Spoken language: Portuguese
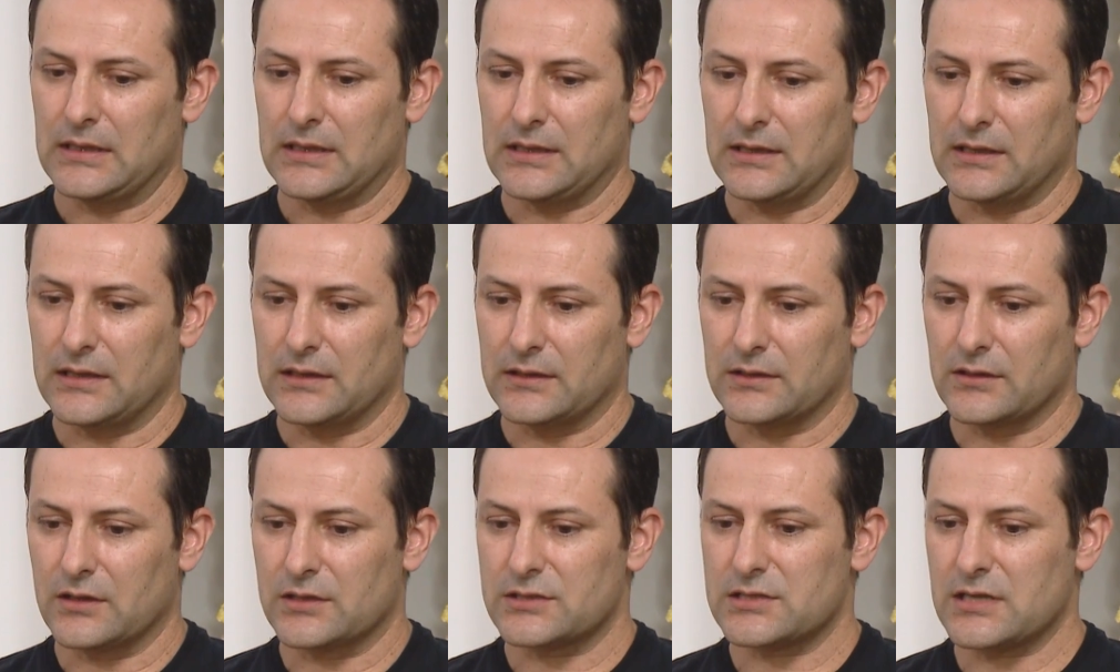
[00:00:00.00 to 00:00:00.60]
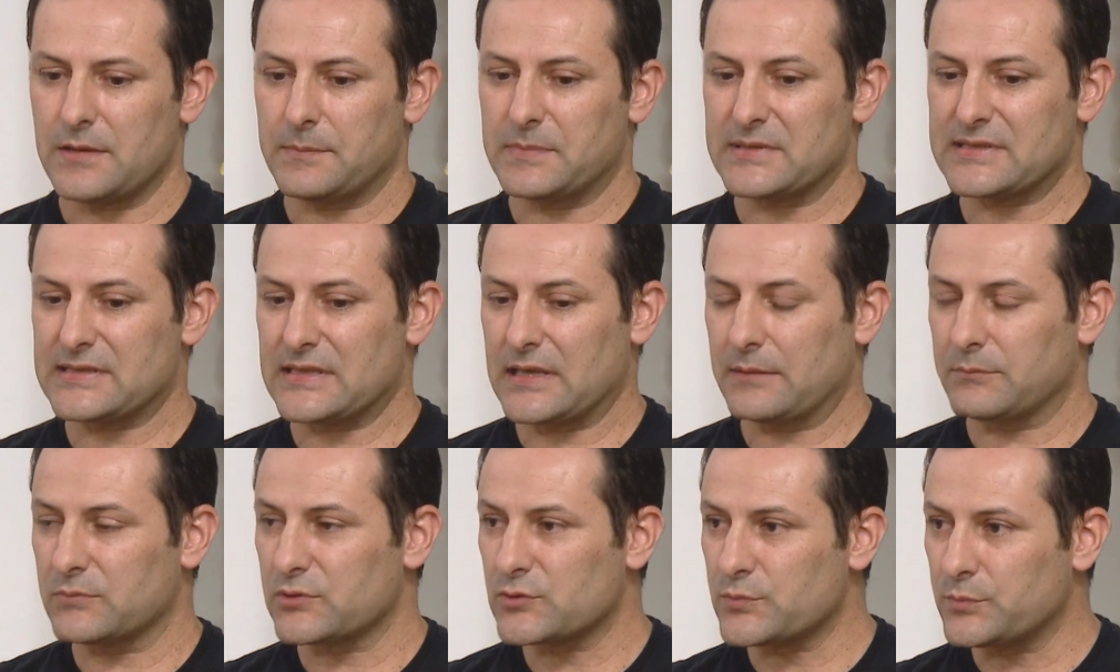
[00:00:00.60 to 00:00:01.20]
Ah, e nós já
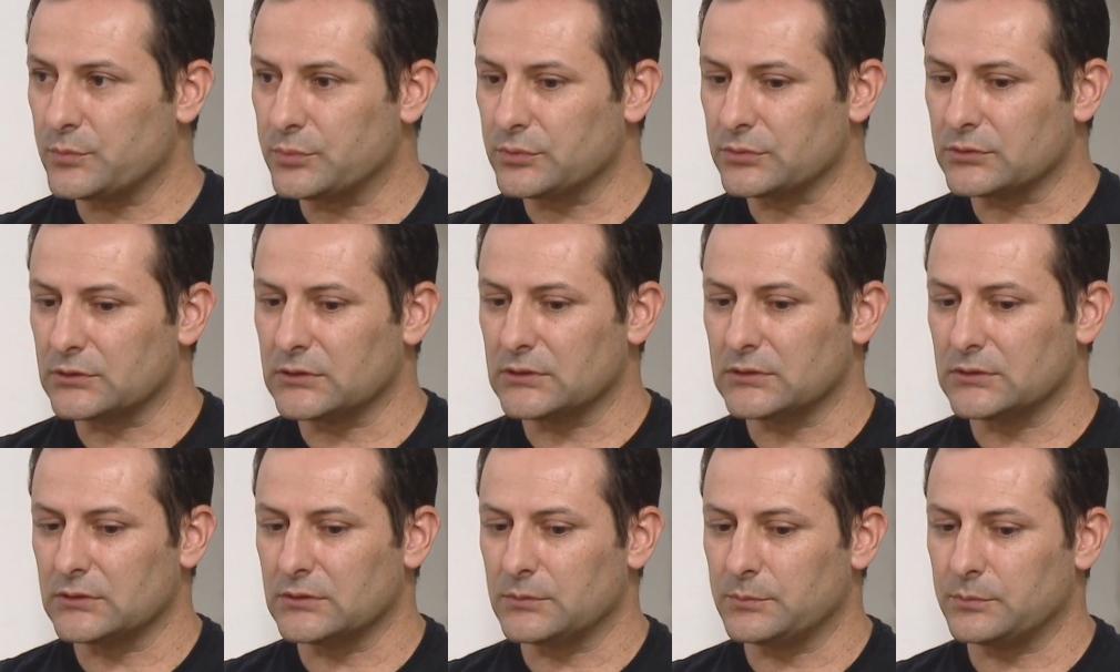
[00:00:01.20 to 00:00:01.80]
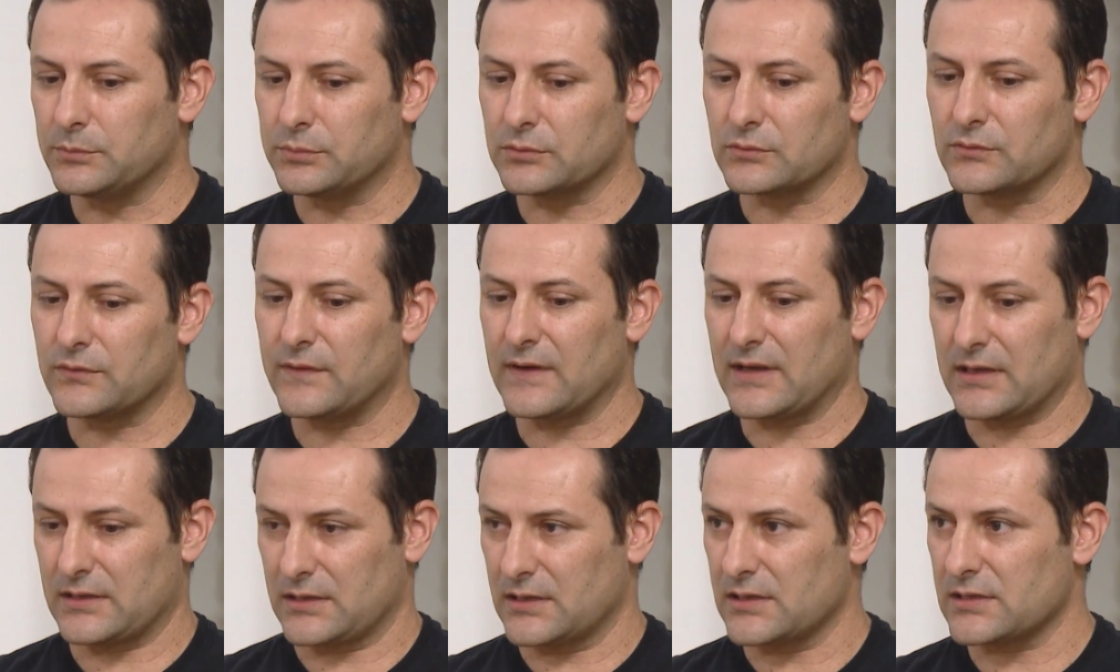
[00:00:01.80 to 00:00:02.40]
passámos por, ah, por
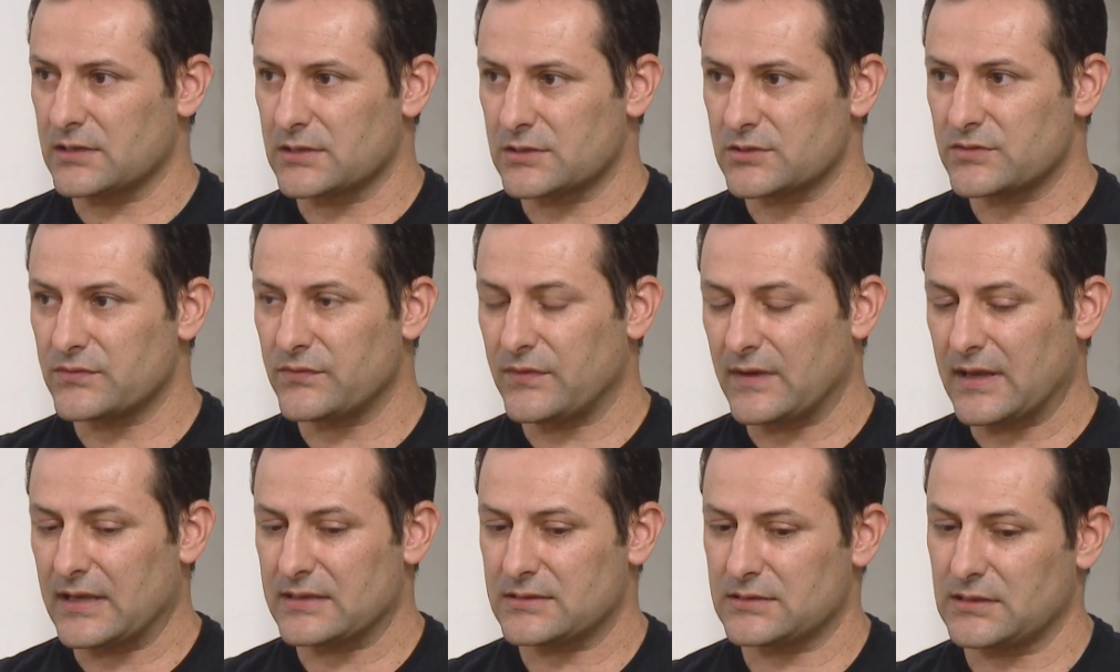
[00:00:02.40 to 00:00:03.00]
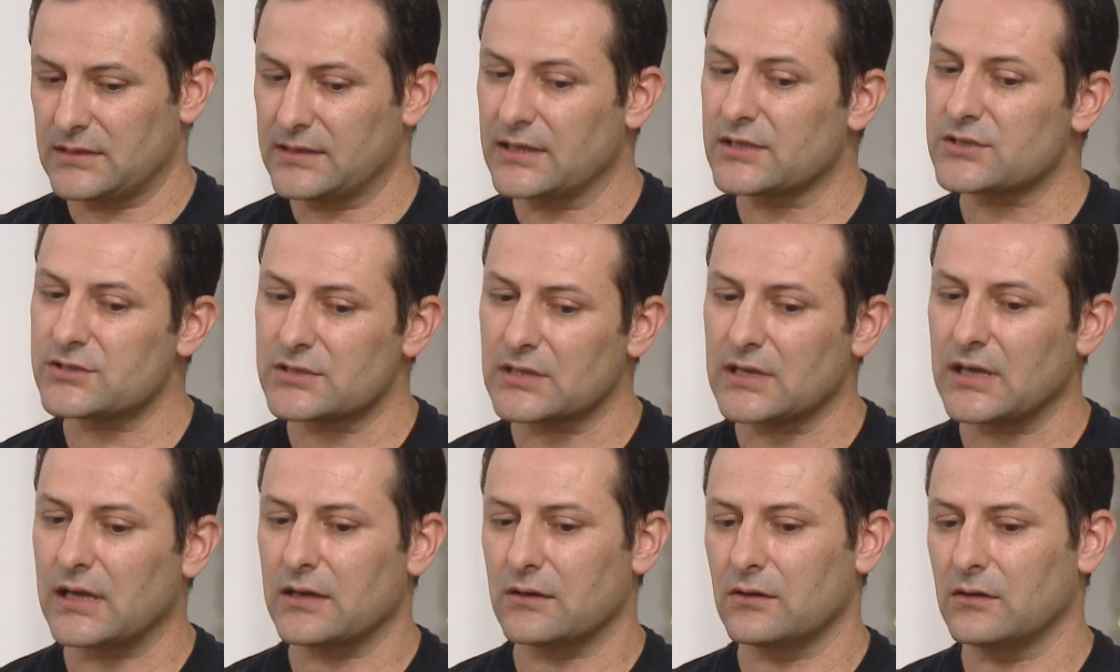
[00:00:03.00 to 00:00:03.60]
várias fases até
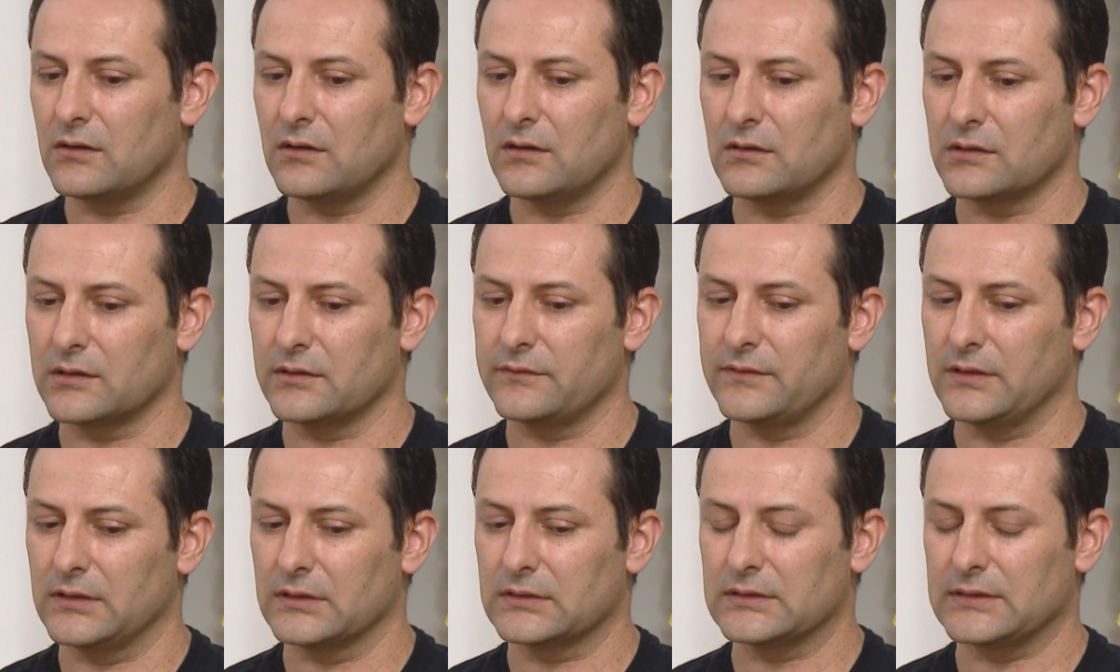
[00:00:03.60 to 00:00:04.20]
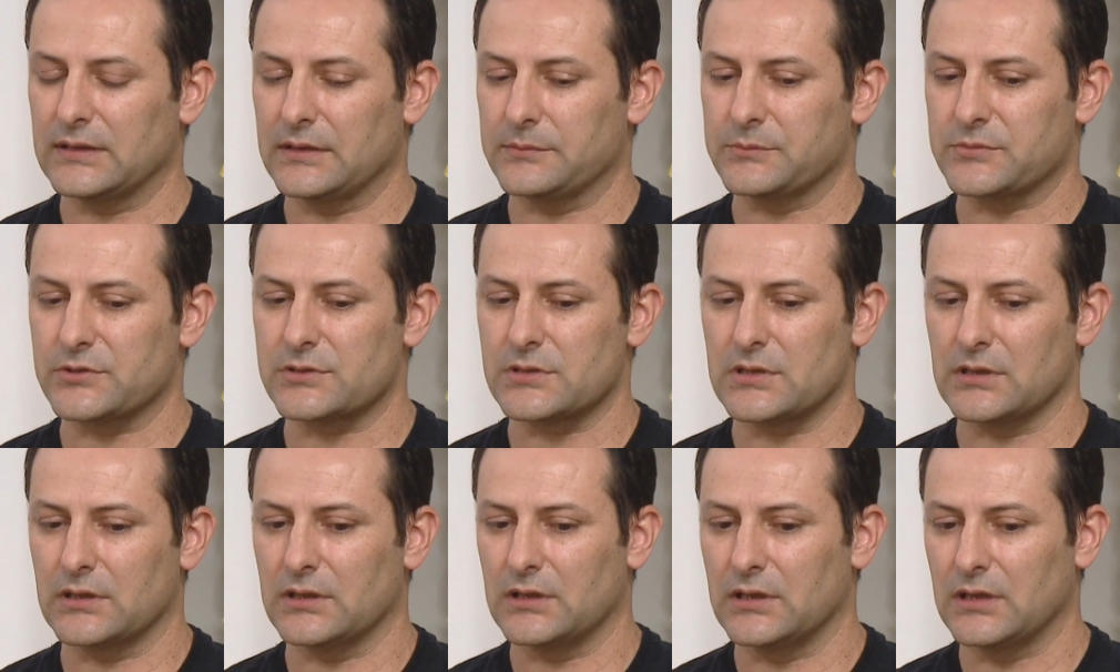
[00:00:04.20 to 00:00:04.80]
chegar ao, ao nível que
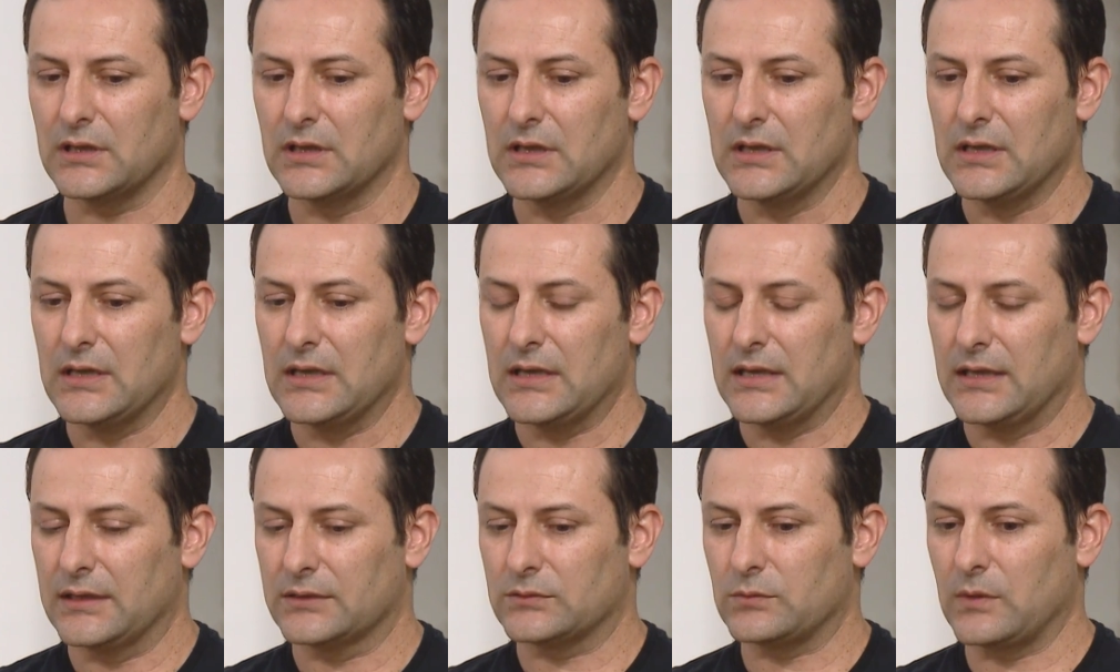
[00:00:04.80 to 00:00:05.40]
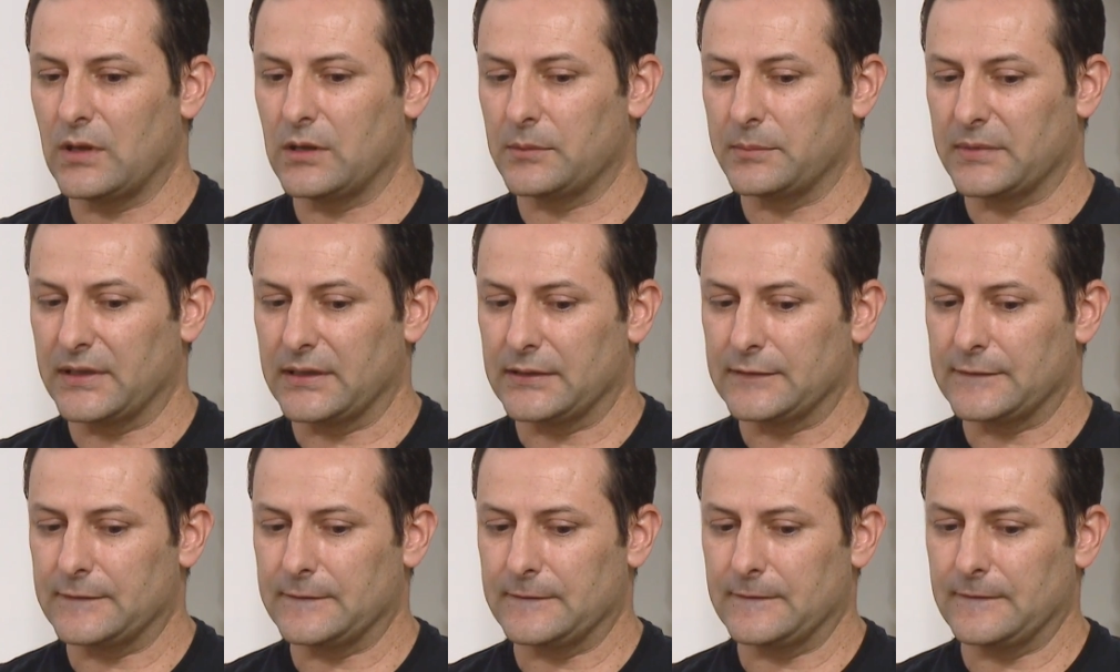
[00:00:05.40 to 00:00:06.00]
temos uh,
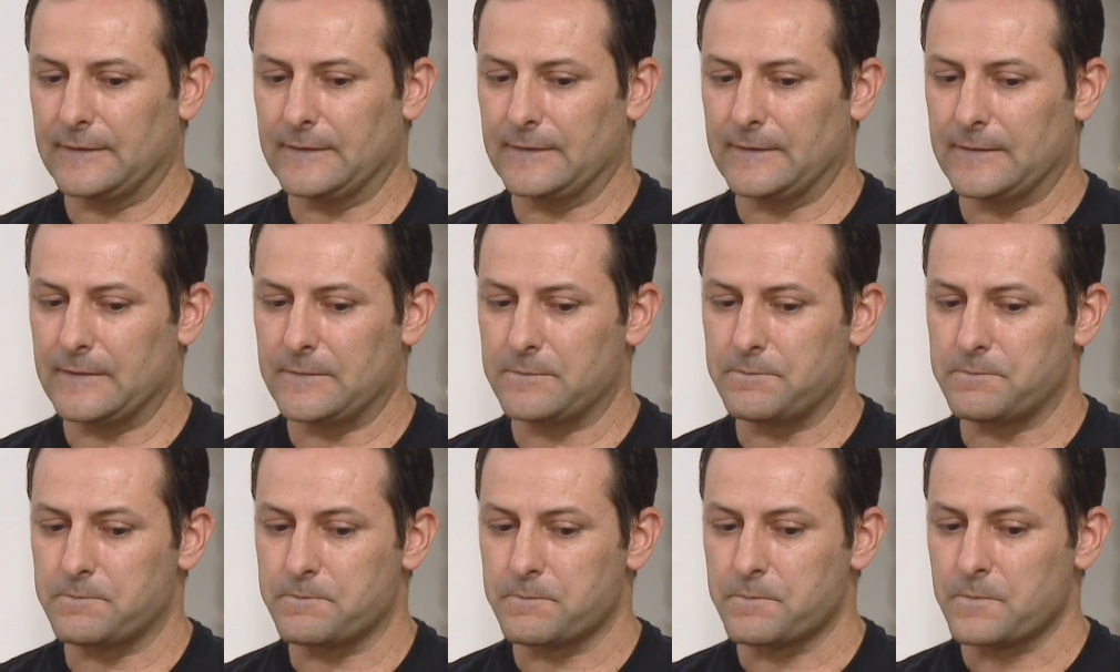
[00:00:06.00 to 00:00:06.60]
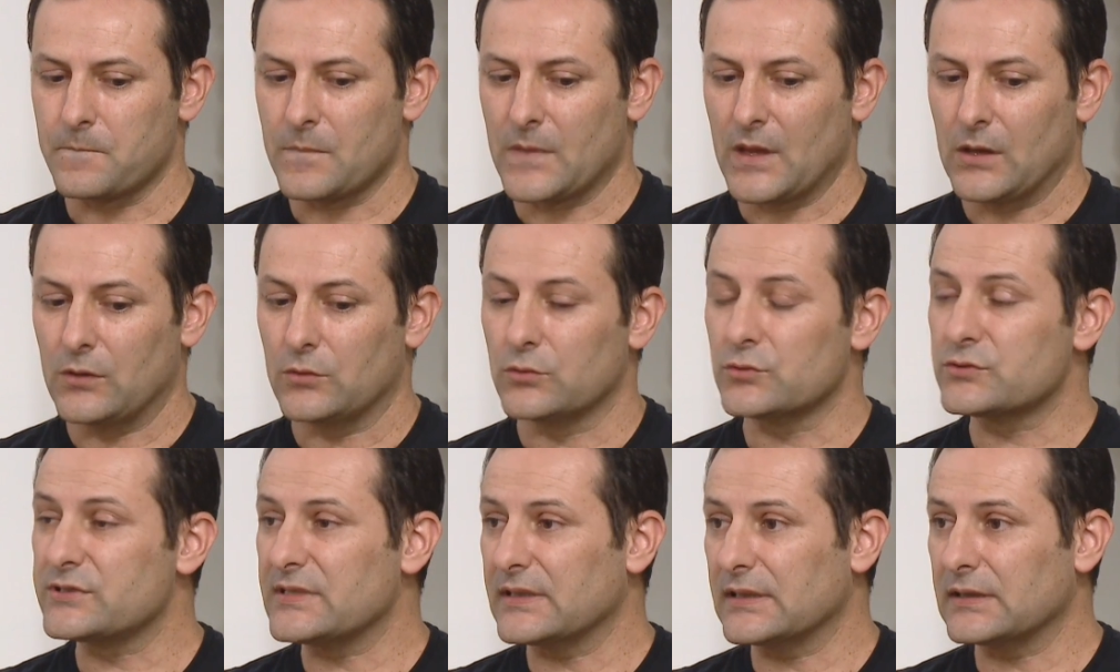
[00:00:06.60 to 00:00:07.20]
atualmente. Hum,
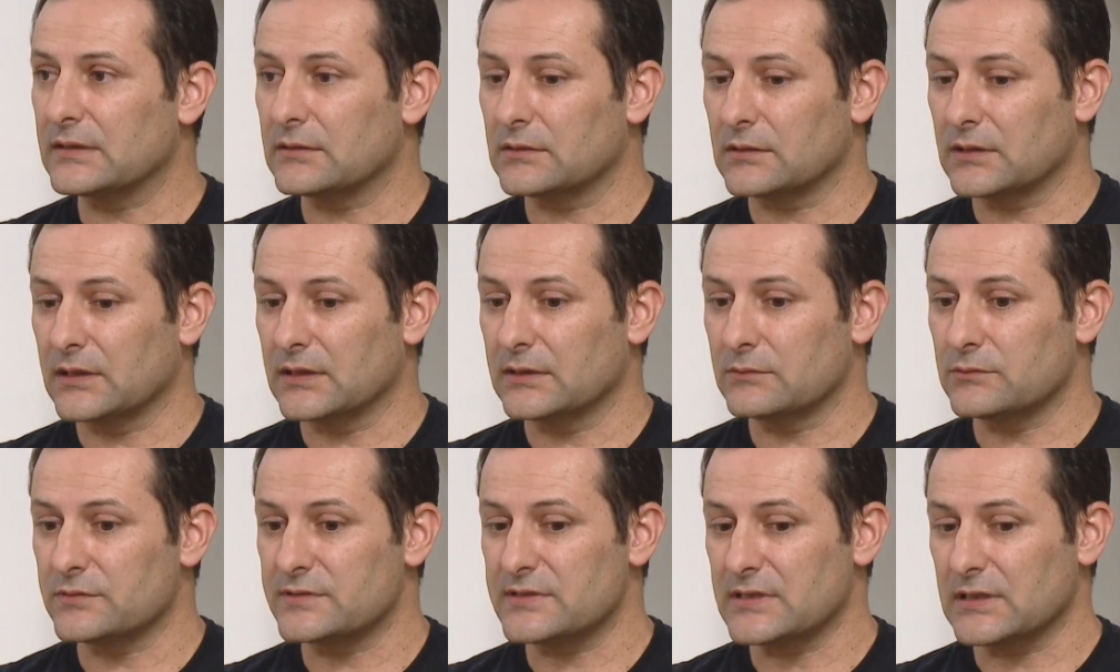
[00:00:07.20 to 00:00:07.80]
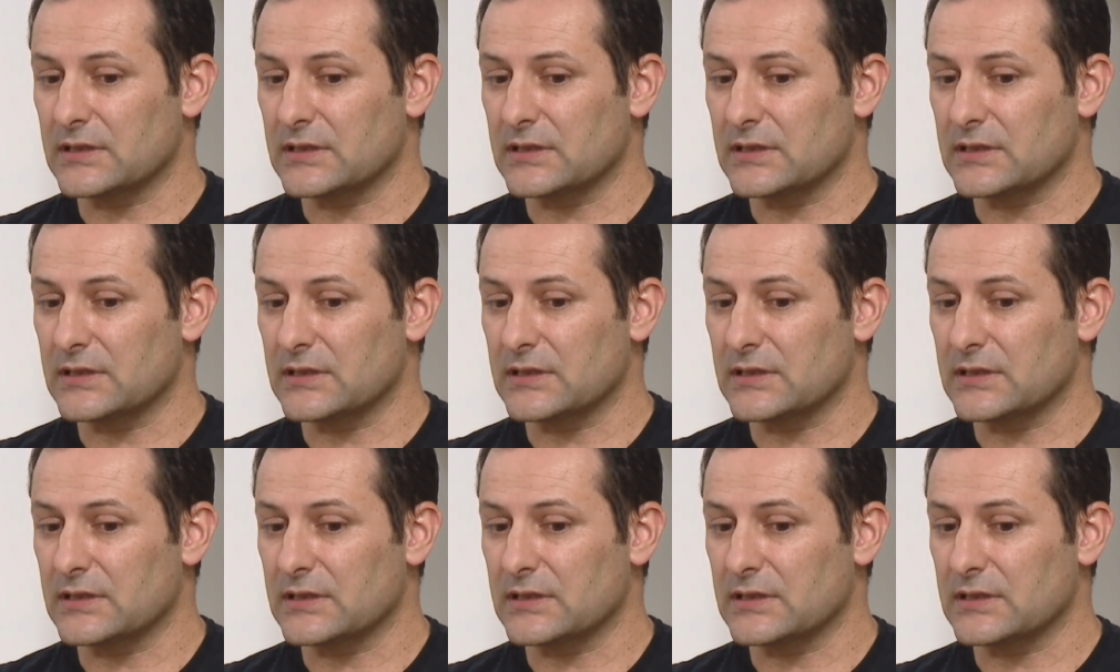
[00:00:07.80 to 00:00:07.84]
os, in, os